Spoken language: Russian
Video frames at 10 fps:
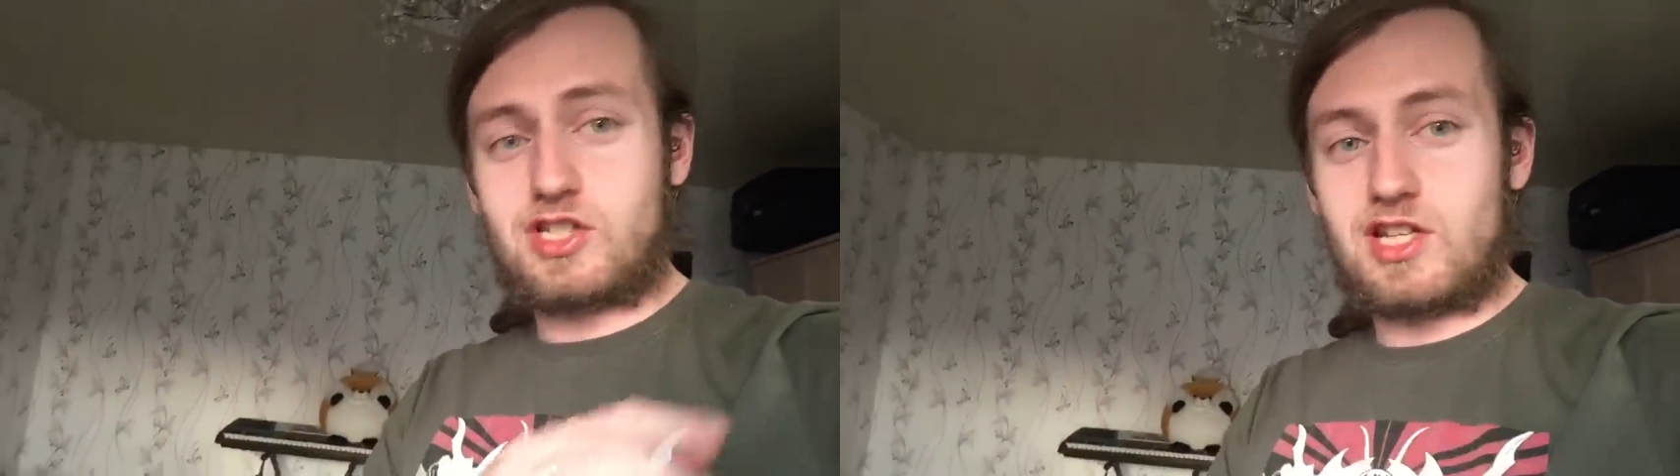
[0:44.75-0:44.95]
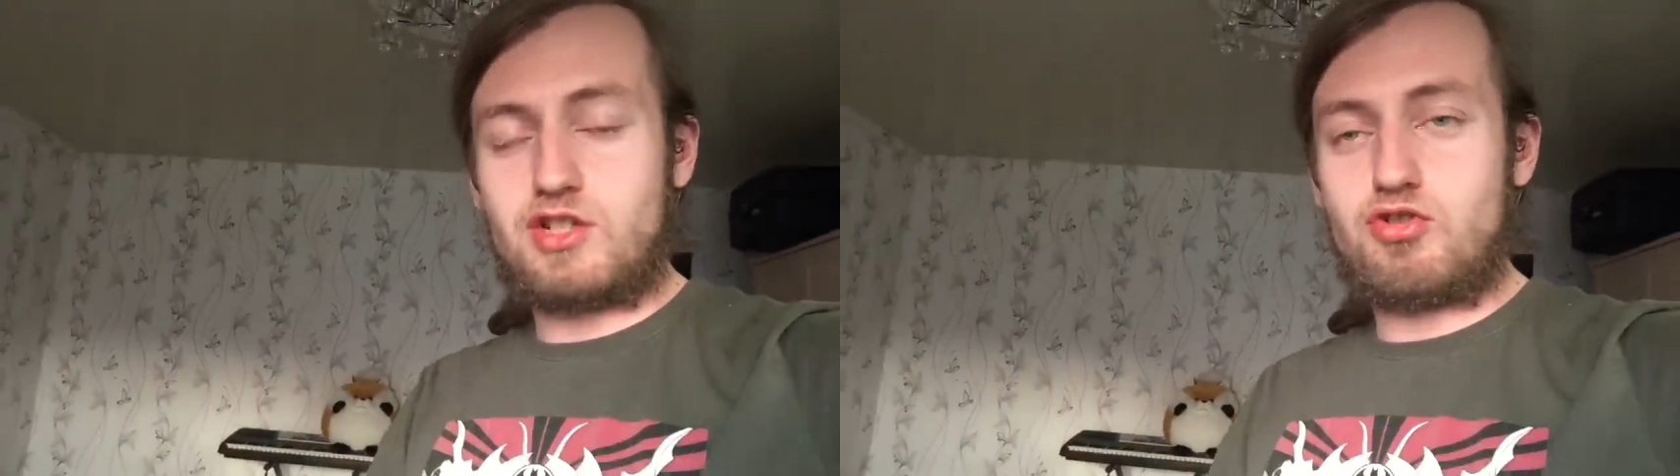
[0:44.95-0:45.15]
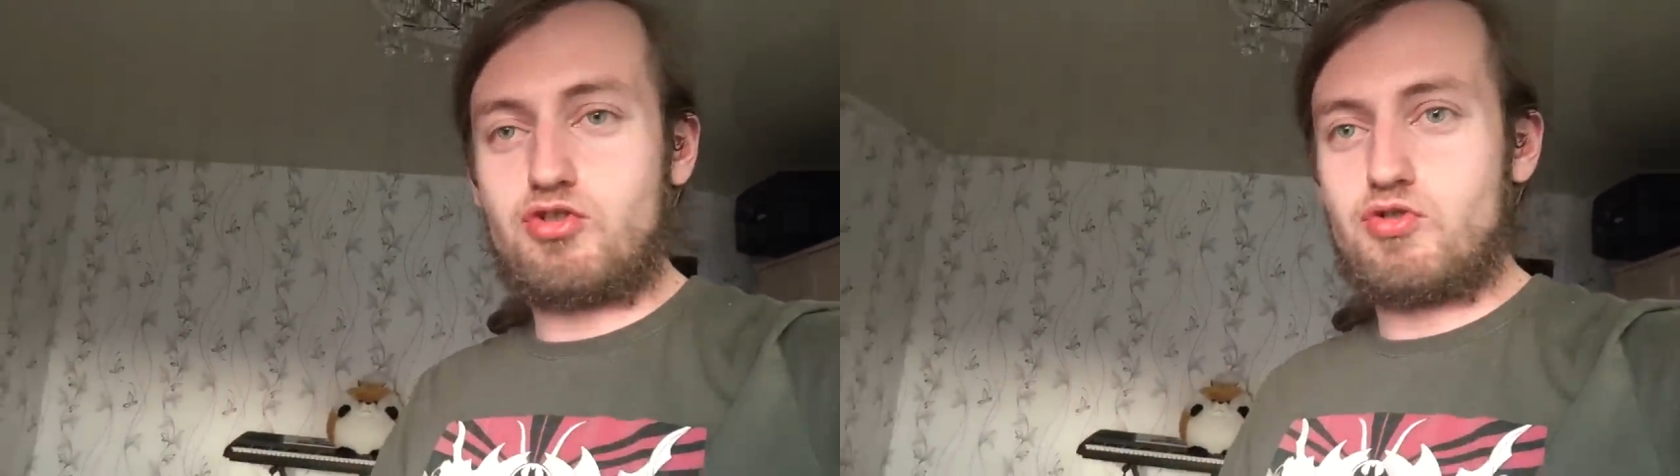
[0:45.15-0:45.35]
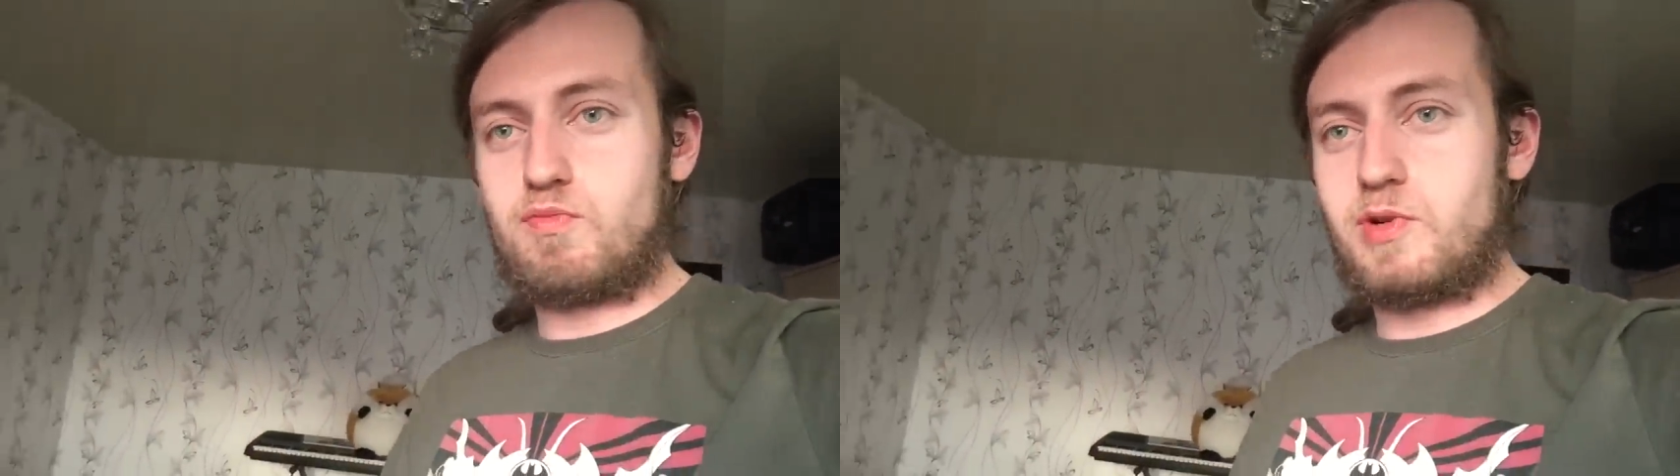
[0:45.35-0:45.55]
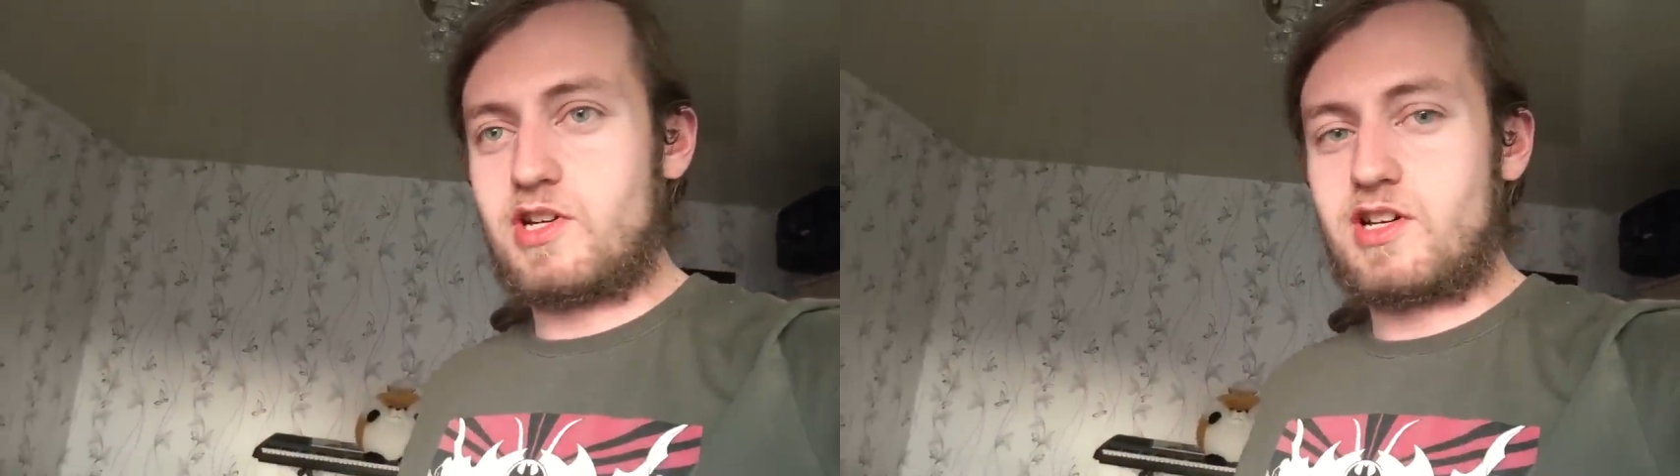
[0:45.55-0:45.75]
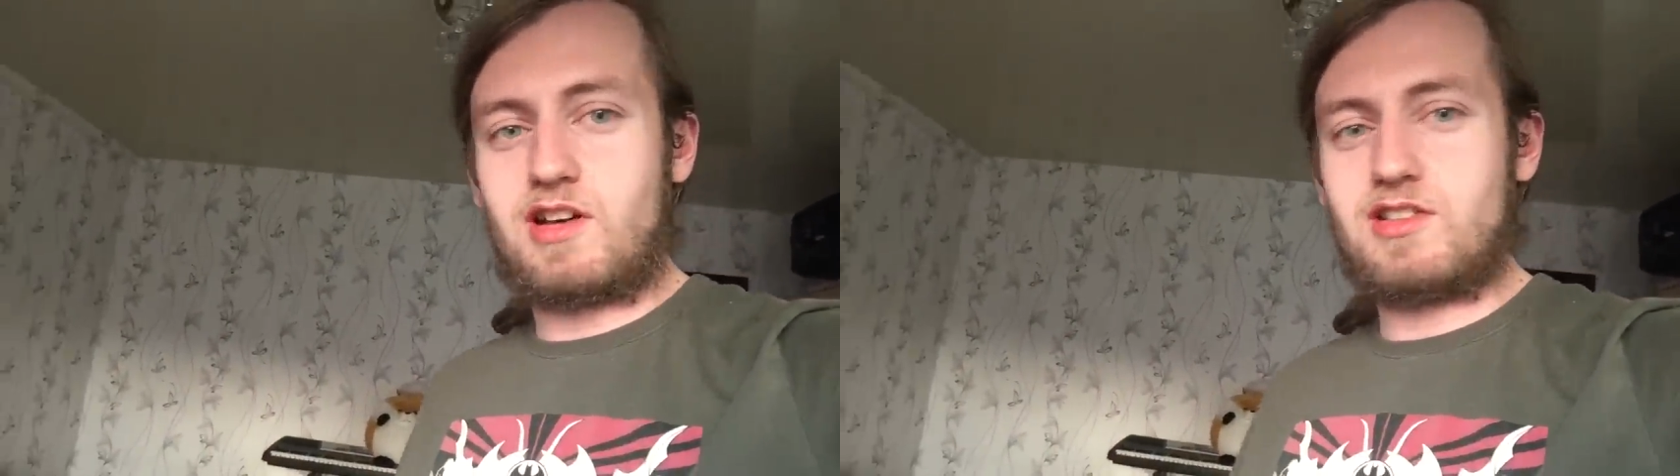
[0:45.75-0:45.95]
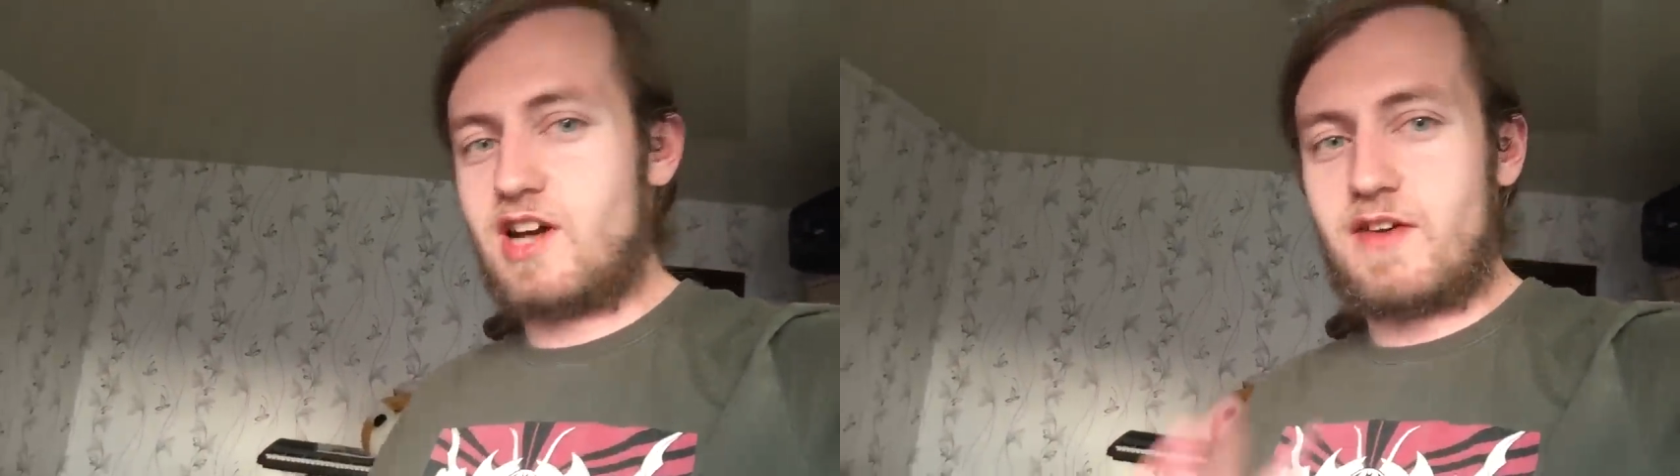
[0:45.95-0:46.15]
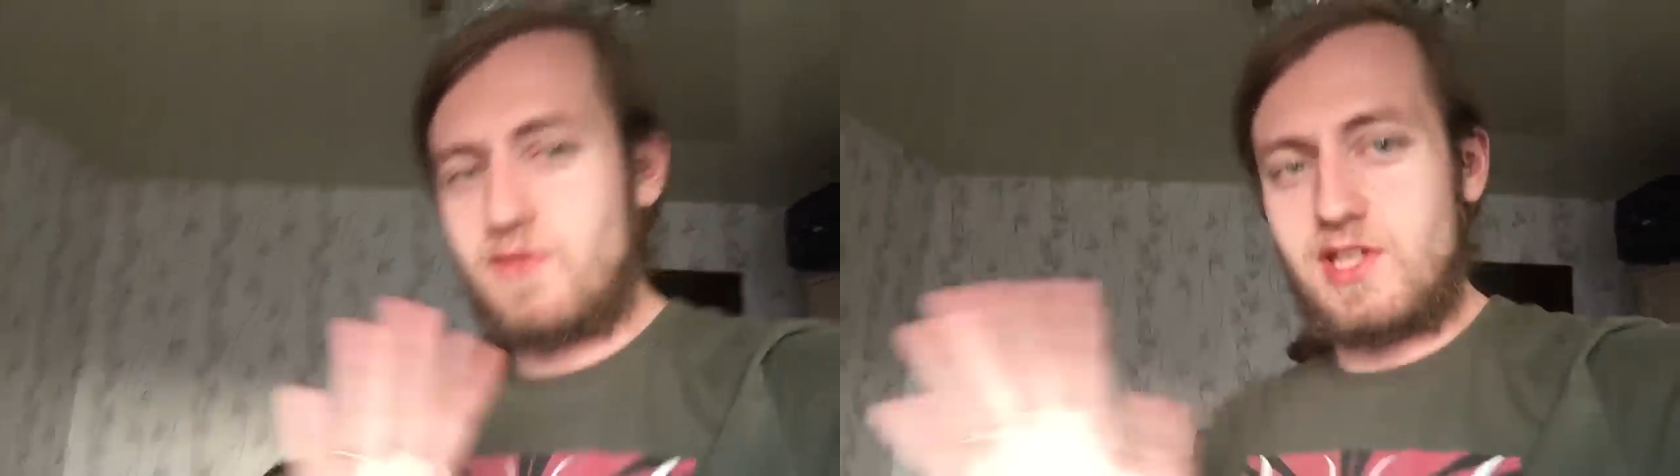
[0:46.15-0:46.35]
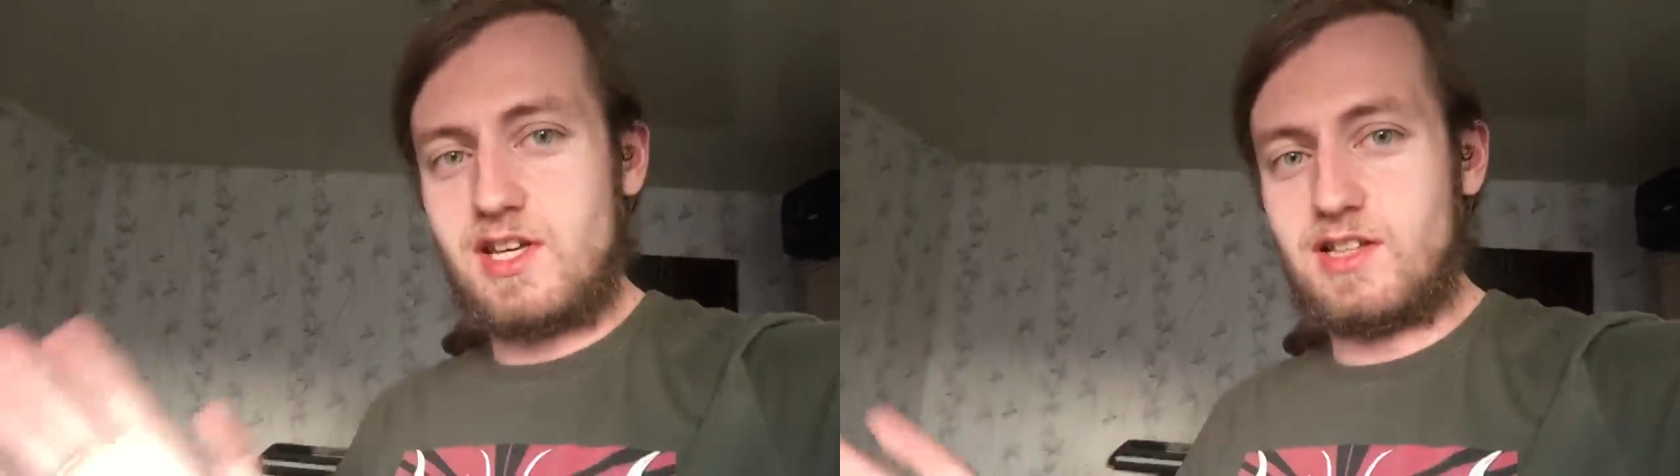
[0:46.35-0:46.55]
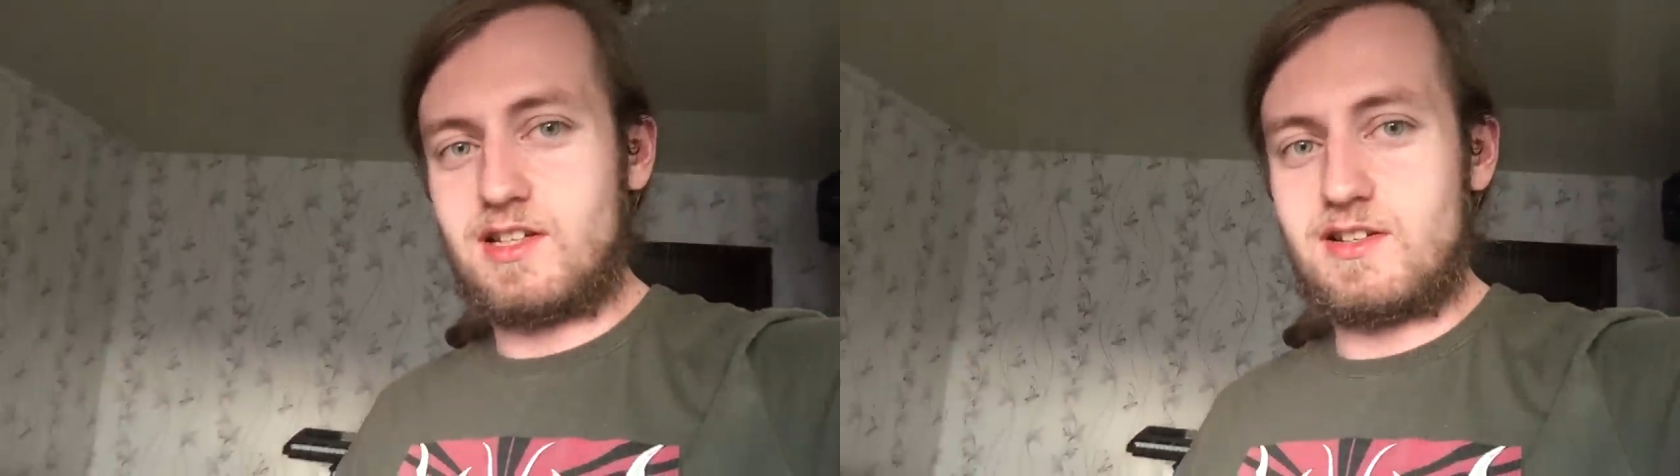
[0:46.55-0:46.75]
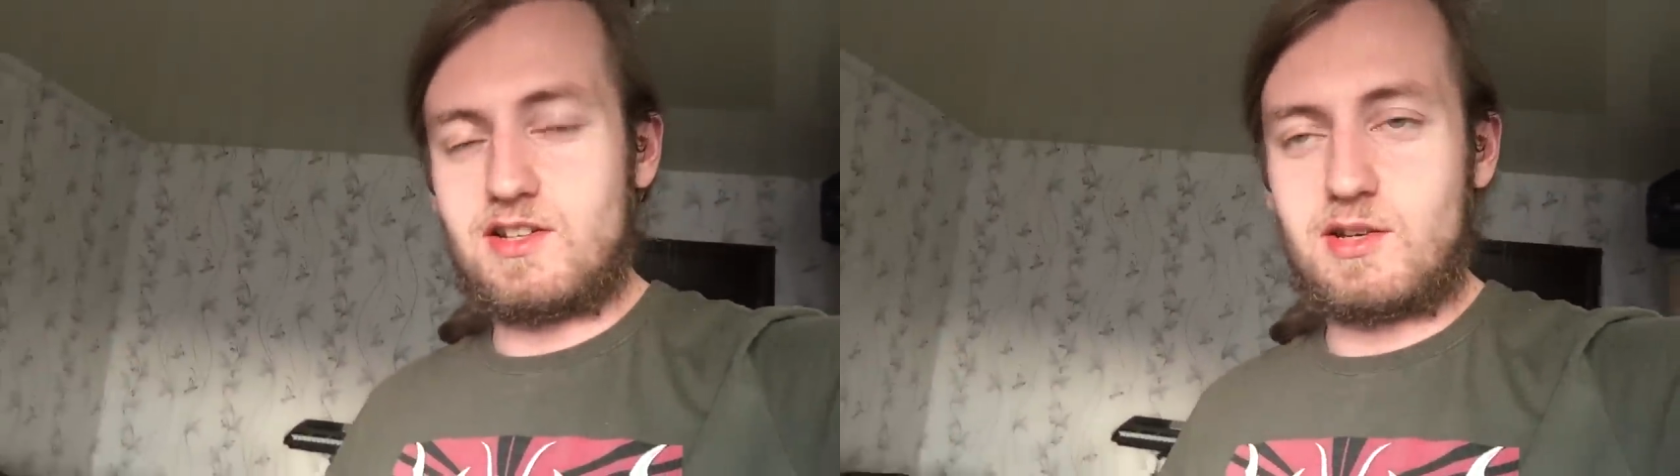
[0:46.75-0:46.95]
кстати, чуть-чуть поиграл, игра офигенная.